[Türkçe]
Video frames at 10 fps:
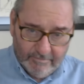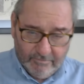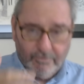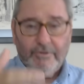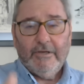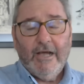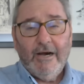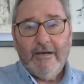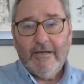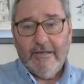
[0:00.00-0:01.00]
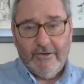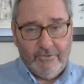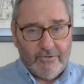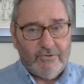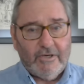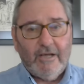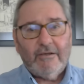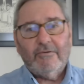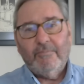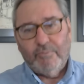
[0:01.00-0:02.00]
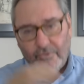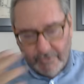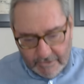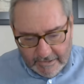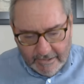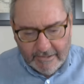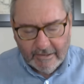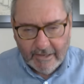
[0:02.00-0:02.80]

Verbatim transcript: onlarla yarışacak projeleri